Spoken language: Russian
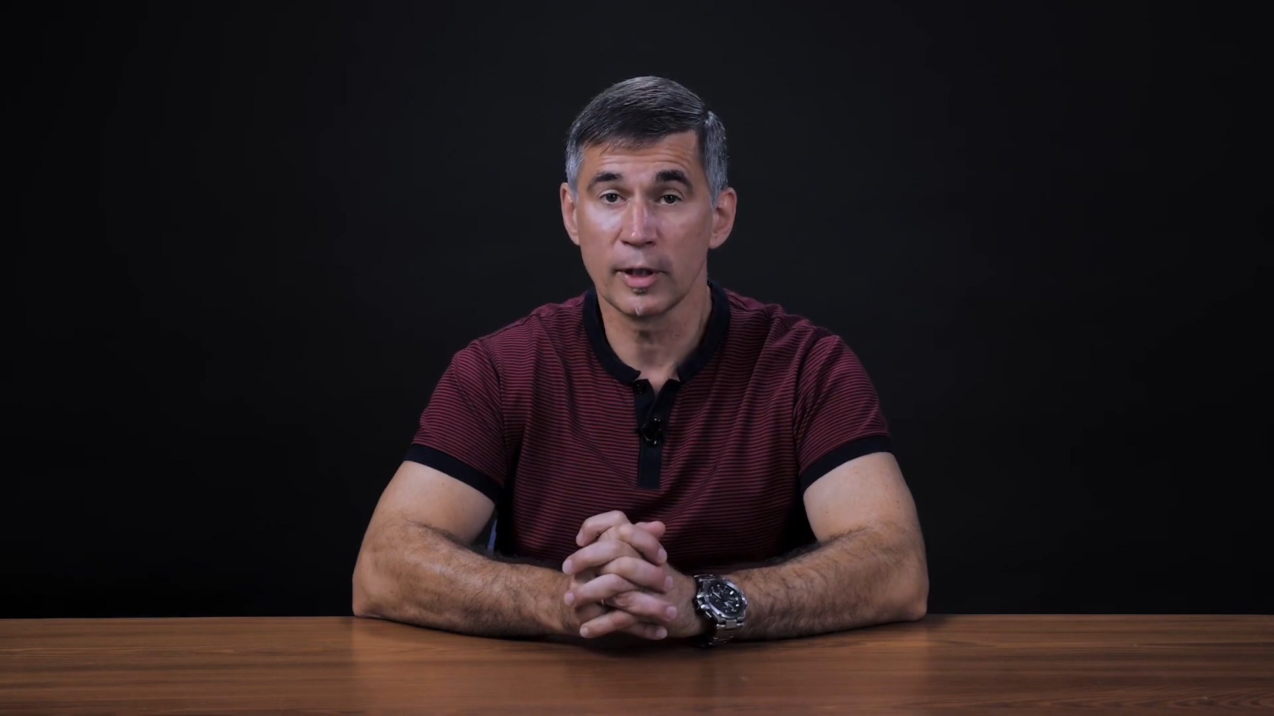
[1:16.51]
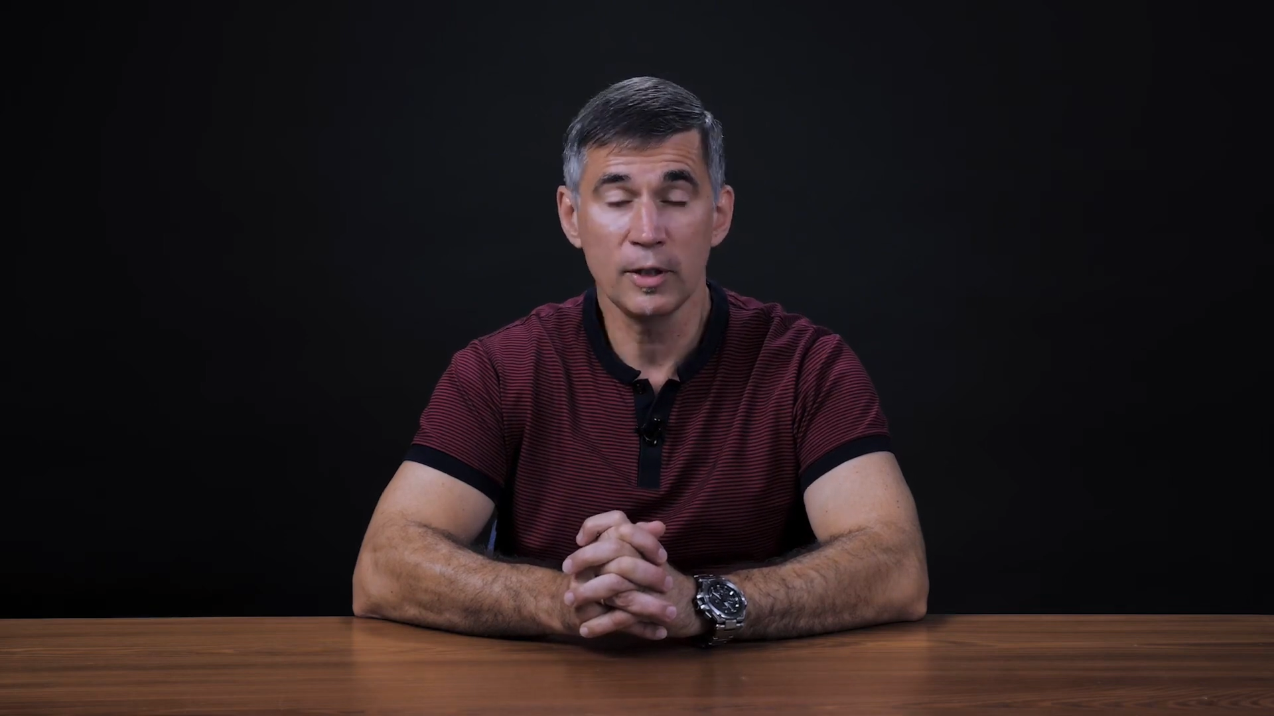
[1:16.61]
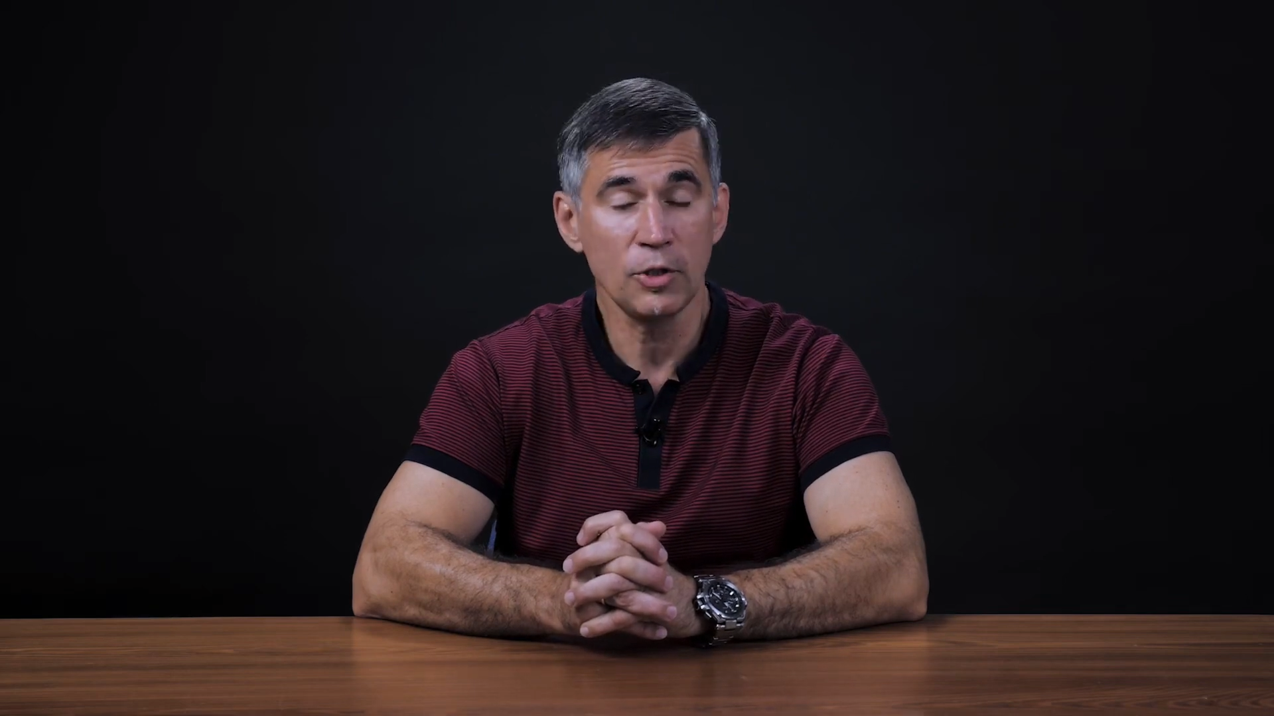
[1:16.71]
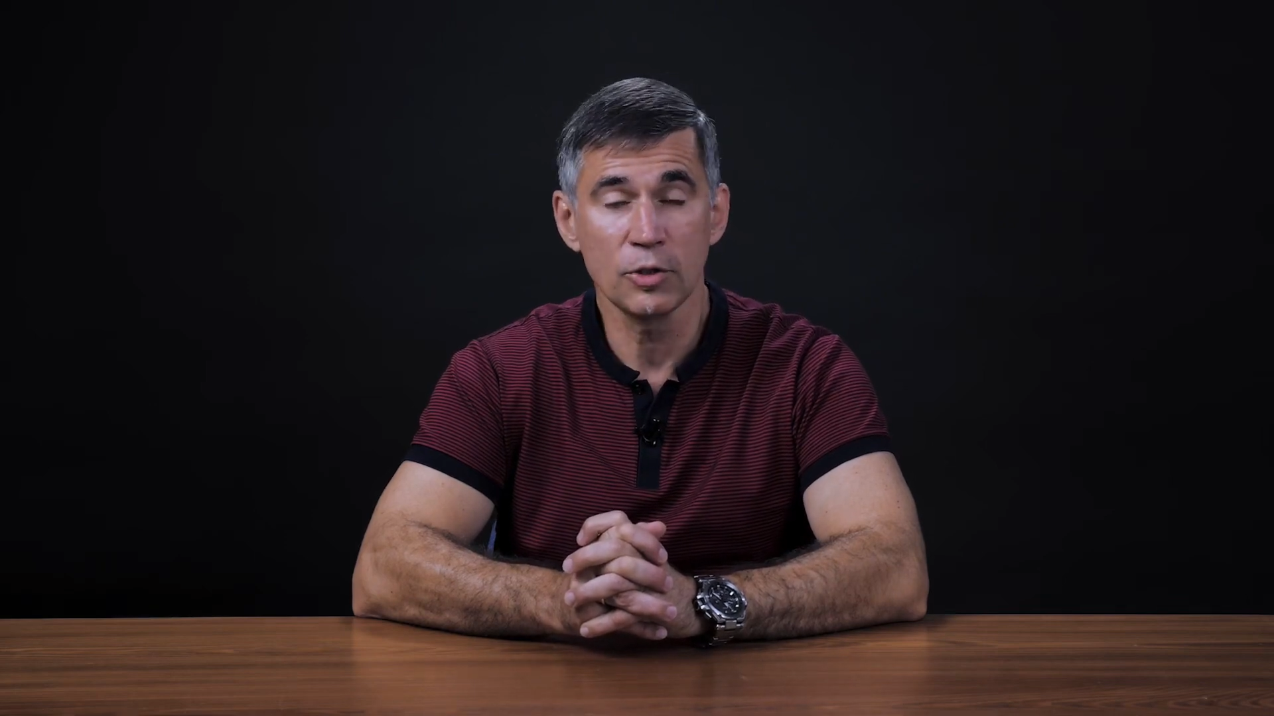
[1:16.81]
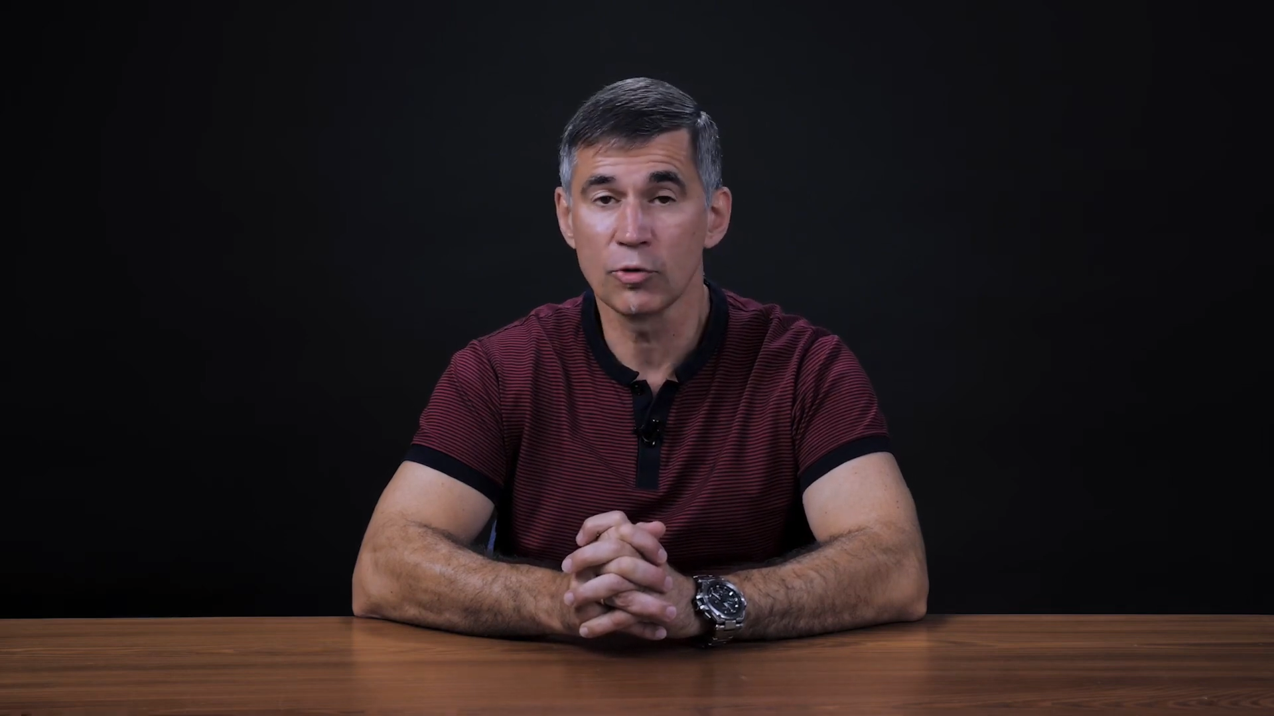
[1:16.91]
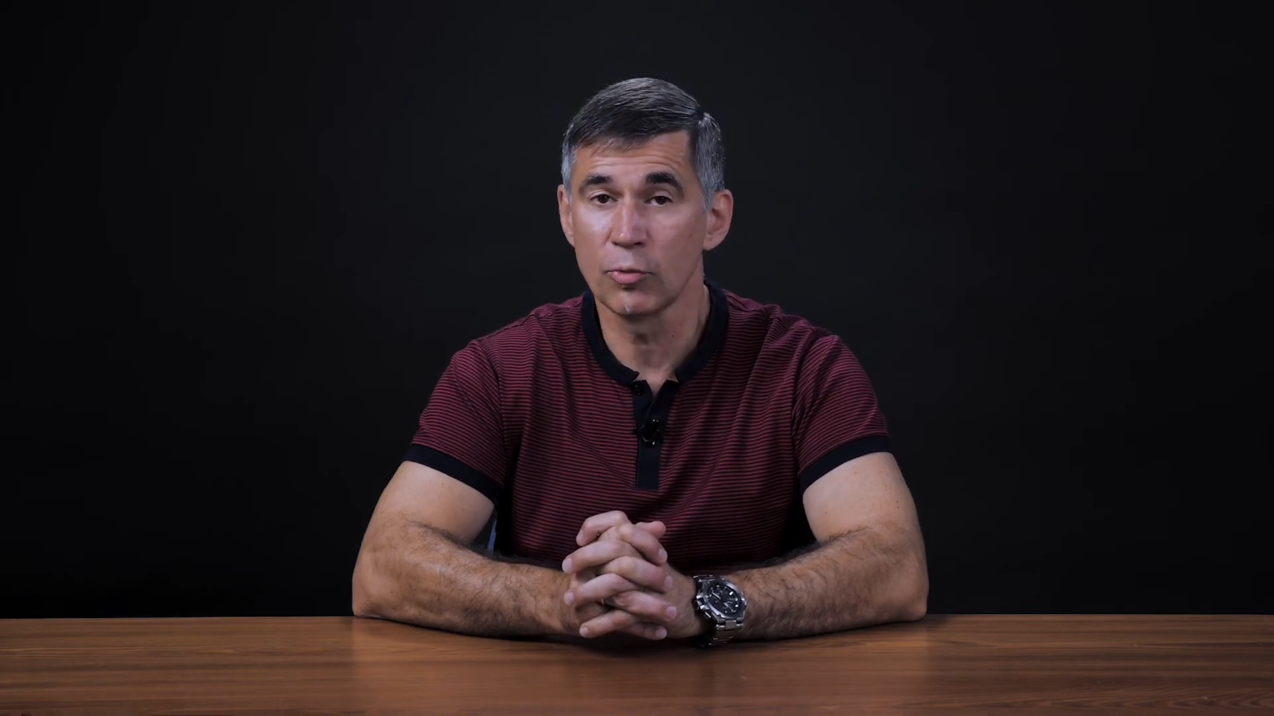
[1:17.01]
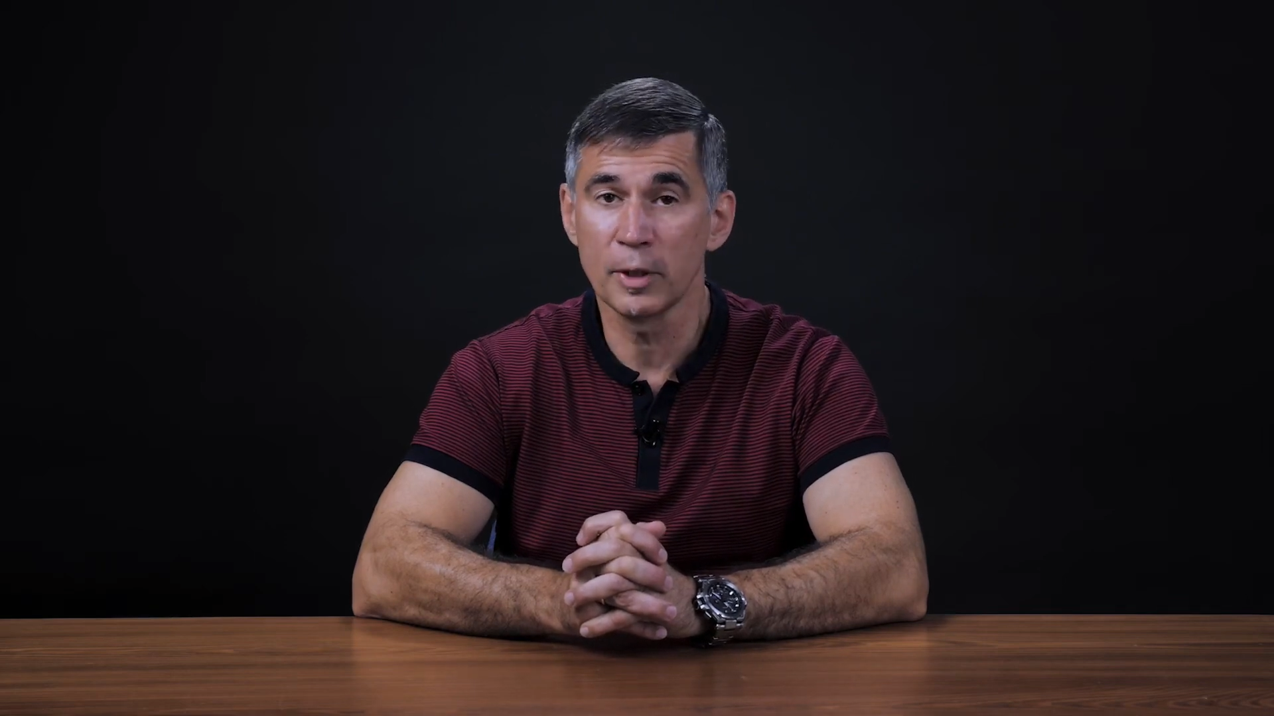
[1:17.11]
Конечно же,